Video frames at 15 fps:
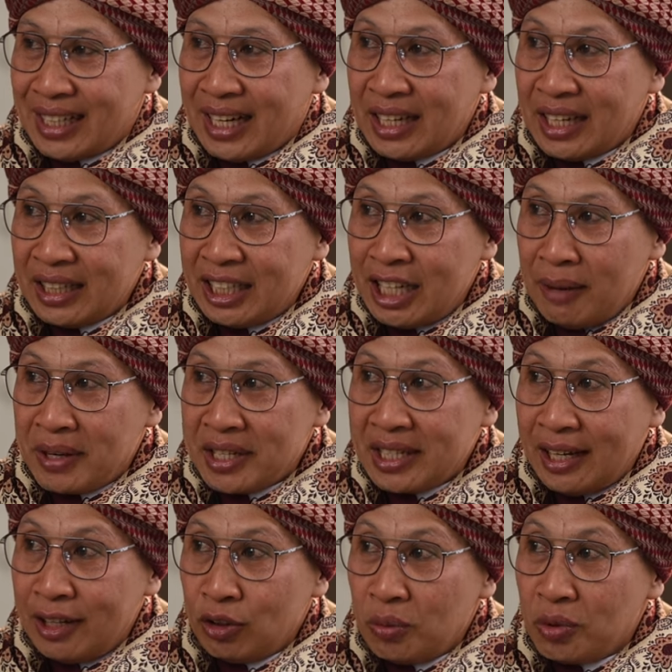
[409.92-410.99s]
Karena
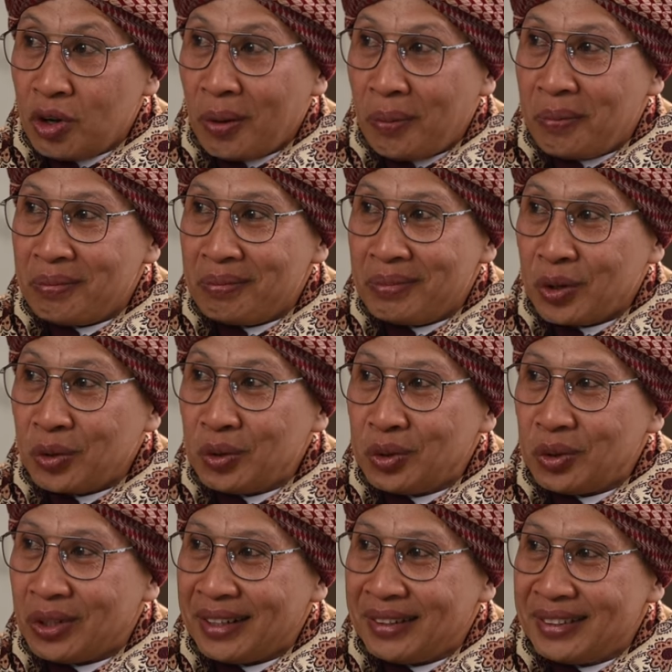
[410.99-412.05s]
ketidakpercayaan itu
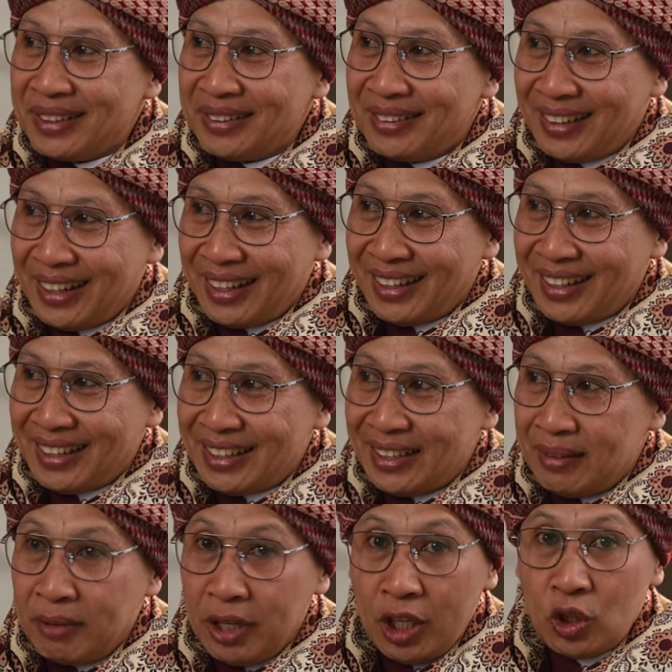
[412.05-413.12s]
meruntuhkan cinta.
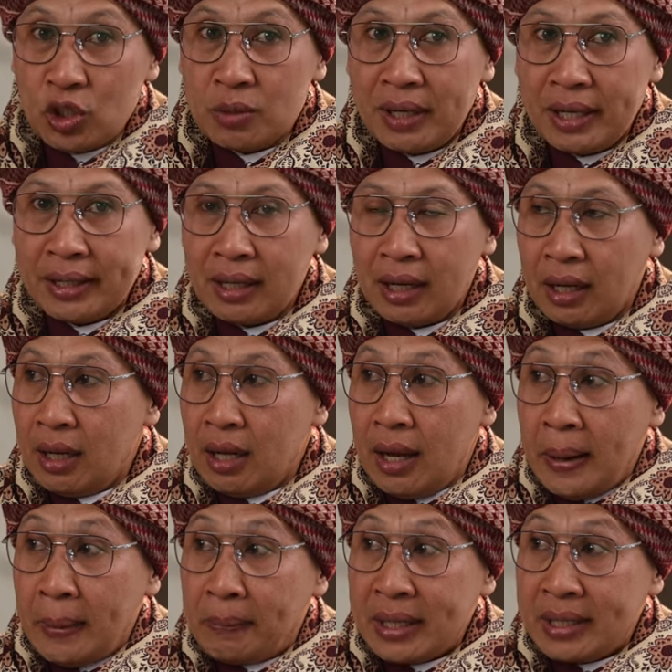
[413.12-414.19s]
Begitu sebaliknya,
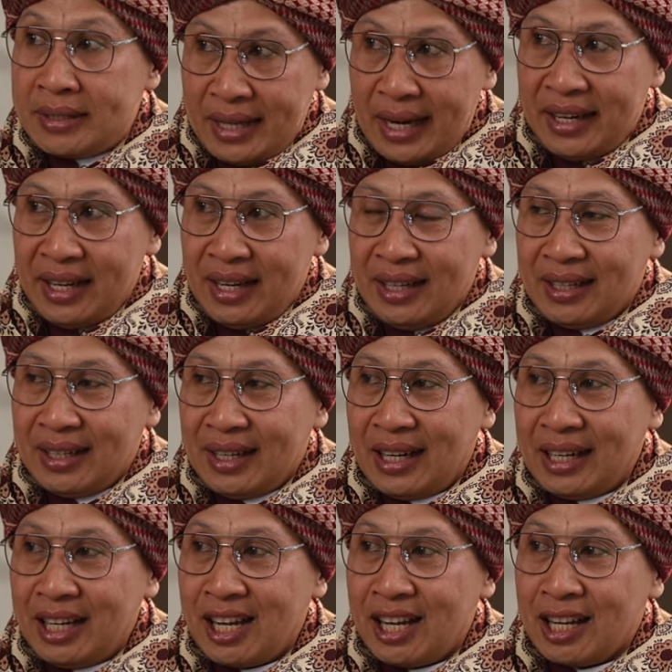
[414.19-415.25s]
percaya
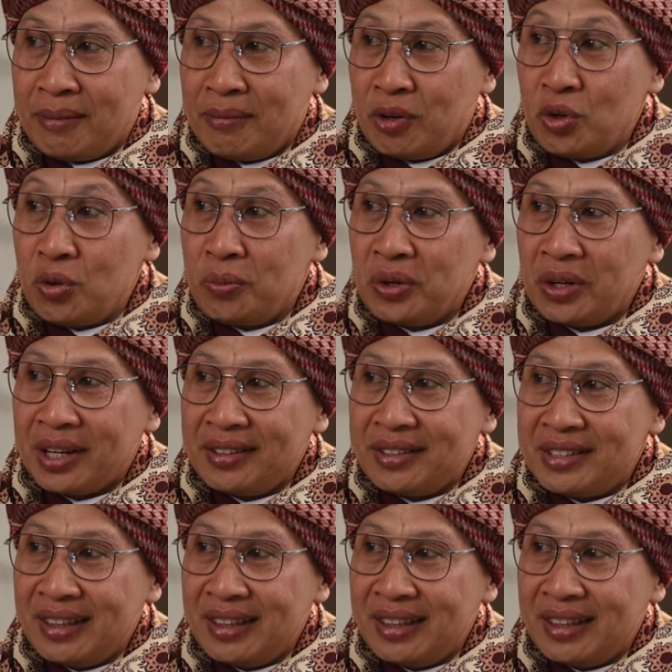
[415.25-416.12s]
adalah akan menyuburkan